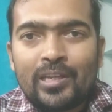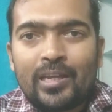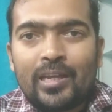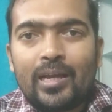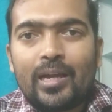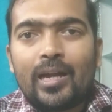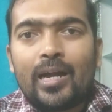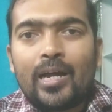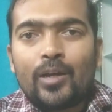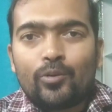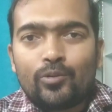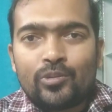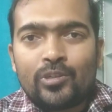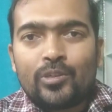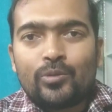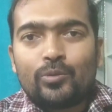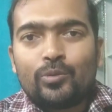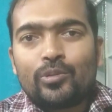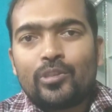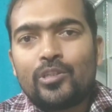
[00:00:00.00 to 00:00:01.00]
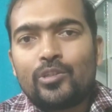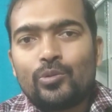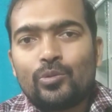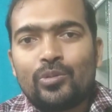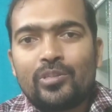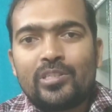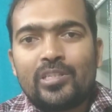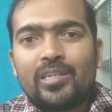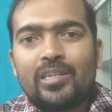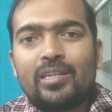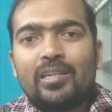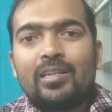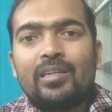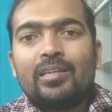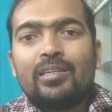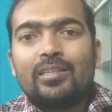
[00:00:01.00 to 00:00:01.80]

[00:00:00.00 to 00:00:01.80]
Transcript: নিয়ে আলোচনা করতে চলেছি